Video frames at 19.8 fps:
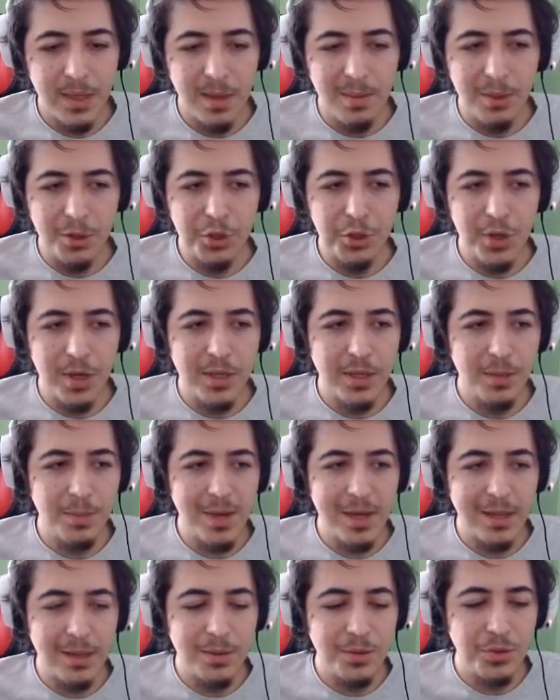Ama şu anlık
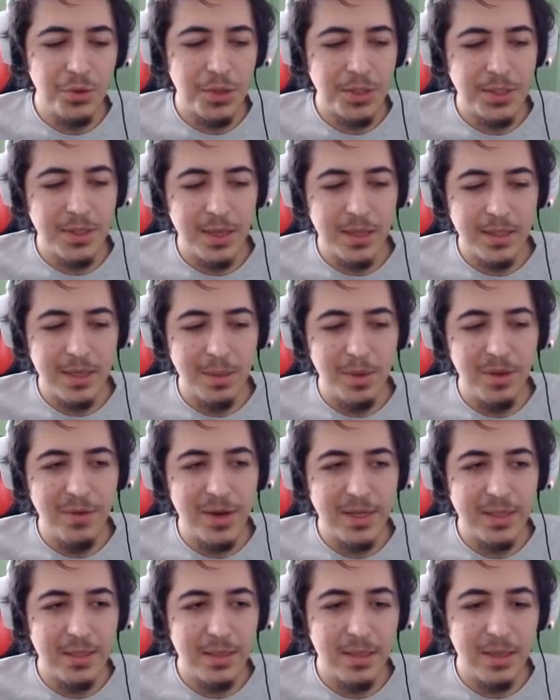bekleme süresinde azalma
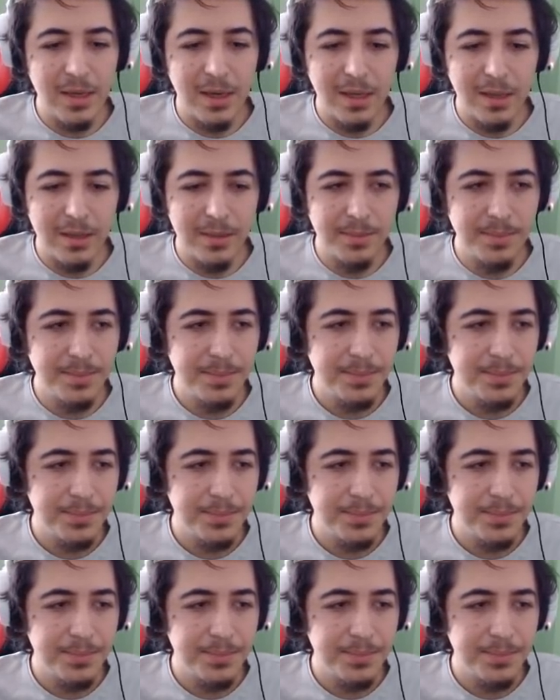versin diye aldım.